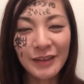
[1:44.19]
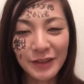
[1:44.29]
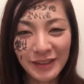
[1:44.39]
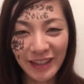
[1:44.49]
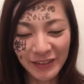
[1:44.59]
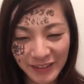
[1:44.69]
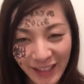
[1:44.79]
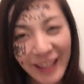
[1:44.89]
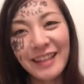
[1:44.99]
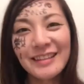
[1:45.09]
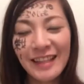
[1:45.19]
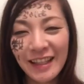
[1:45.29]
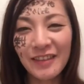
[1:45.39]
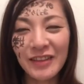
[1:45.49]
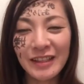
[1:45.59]
そしてぜ
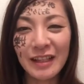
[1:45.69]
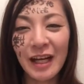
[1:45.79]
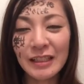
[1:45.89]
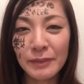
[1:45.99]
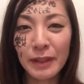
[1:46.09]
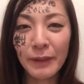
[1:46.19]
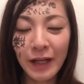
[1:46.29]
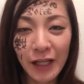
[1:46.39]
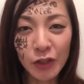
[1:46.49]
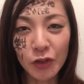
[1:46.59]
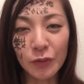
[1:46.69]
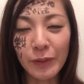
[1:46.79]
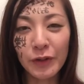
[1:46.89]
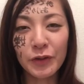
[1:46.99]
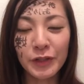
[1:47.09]
ひ皆さん始めたばっかりの
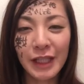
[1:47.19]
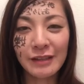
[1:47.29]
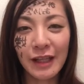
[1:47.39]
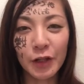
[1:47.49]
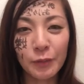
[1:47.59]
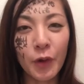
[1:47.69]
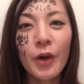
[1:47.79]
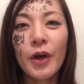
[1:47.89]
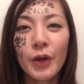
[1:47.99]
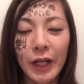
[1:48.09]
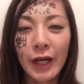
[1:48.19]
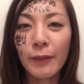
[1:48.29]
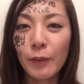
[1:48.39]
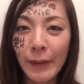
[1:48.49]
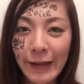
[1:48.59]
マヨログですけれども、これか
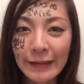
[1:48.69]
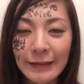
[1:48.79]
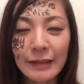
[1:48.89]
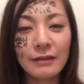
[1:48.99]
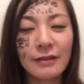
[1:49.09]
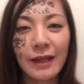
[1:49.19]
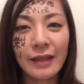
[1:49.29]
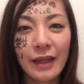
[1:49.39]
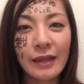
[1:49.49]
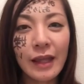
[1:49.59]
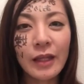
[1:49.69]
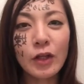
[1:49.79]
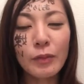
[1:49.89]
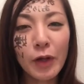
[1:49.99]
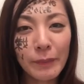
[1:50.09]
らも毎日続けていきたい
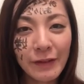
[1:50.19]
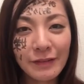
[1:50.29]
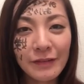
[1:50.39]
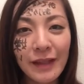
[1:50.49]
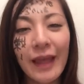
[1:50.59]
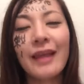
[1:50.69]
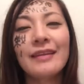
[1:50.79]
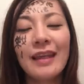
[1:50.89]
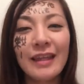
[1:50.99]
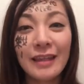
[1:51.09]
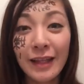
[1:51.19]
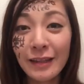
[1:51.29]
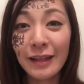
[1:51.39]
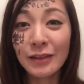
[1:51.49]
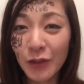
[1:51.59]
と思いますので、ぜひ
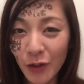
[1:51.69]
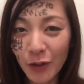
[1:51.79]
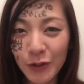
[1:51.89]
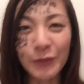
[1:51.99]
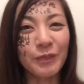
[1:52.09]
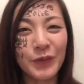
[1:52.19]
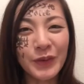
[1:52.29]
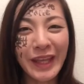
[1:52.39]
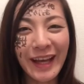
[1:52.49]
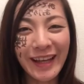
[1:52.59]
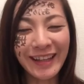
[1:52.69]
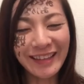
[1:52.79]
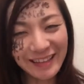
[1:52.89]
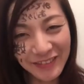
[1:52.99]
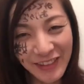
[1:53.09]
チャンネル登録お願いい
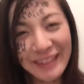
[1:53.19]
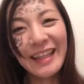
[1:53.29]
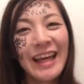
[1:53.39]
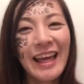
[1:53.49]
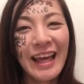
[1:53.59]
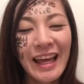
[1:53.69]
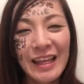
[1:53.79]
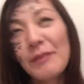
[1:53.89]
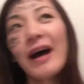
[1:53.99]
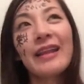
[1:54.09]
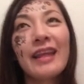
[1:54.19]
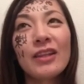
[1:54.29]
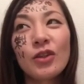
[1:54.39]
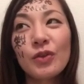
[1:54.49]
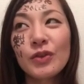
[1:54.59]
たします。今
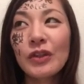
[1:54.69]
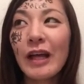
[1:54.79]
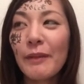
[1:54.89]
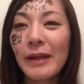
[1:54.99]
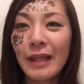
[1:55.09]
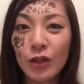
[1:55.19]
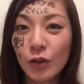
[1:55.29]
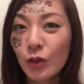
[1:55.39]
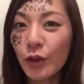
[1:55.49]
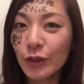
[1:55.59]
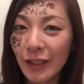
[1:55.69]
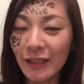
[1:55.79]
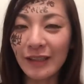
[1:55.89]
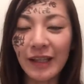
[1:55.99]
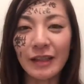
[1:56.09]
ね、2日目で16
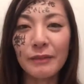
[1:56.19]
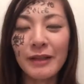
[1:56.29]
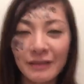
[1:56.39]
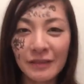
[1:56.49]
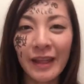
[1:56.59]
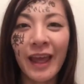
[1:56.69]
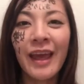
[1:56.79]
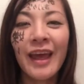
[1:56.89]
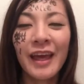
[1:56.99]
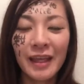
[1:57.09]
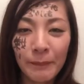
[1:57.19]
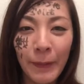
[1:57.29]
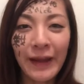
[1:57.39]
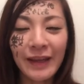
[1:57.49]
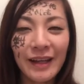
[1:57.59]
人になってますので、いっ
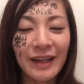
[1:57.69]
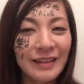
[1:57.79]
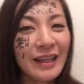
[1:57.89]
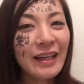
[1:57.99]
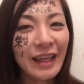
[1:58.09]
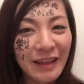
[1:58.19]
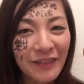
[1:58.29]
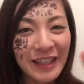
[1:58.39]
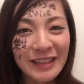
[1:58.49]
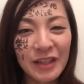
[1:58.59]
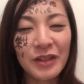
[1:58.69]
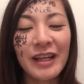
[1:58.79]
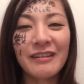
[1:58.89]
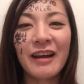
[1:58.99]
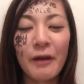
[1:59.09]
ぱい3桁目指してとり
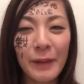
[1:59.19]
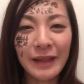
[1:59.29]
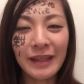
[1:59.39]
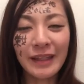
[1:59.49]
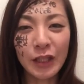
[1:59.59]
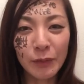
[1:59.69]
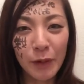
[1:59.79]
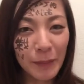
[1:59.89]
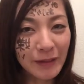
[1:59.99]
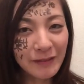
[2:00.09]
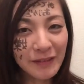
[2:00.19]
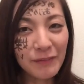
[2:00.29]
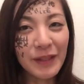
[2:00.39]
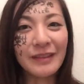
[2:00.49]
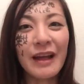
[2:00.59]
あえずは頑張っていきたいと思いますの
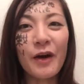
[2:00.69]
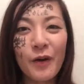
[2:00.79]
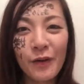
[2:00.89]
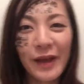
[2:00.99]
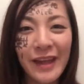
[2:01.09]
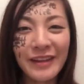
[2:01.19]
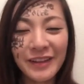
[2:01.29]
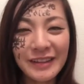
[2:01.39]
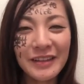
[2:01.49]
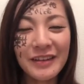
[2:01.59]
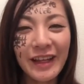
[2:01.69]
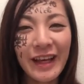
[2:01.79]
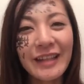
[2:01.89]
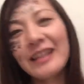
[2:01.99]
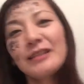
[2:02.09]
で、皆さん応援よろしくお願
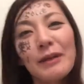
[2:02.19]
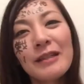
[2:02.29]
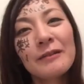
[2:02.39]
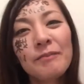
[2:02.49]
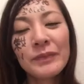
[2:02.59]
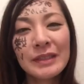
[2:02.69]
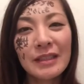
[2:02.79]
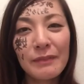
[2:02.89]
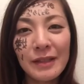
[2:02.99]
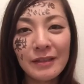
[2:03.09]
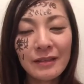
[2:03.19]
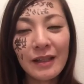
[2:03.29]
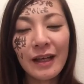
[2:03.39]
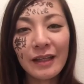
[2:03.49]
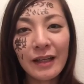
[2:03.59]
いいたします。ちなみに好
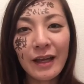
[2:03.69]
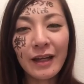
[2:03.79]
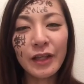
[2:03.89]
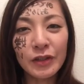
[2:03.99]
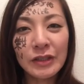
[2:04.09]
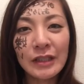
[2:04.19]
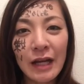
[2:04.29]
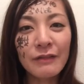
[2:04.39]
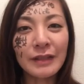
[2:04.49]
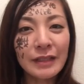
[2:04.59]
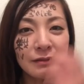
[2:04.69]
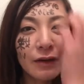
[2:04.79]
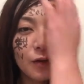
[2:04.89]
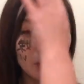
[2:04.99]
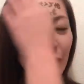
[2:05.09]
きか嫌いかいう時間、私
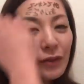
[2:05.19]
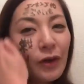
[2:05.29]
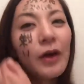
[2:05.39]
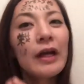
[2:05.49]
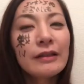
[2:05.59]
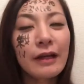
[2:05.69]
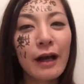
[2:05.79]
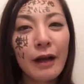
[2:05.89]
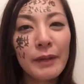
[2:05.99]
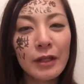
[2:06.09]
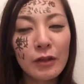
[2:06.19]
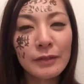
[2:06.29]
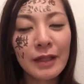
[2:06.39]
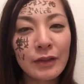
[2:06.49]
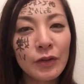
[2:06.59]
はほとんど坂上
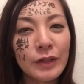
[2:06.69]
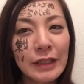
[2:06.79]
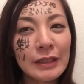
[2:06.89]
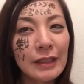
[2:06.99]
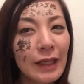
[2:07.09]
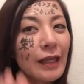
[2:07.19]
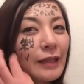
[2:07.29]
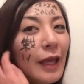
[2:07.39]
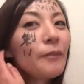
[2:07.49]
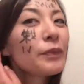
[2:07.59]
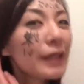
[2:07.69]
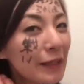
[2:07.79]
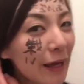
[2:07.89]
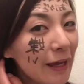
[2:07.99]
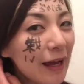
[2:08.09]
忍さんと同じ意見で
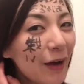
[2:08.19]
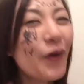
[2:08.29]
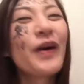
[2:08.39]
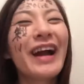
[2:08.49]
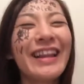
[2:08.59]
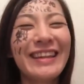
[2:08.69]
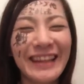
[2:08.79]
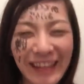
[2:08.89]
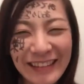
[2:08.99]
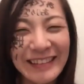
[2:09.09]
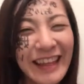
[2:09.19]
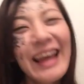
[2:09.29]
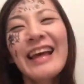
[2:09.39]
嫌いが多かったです。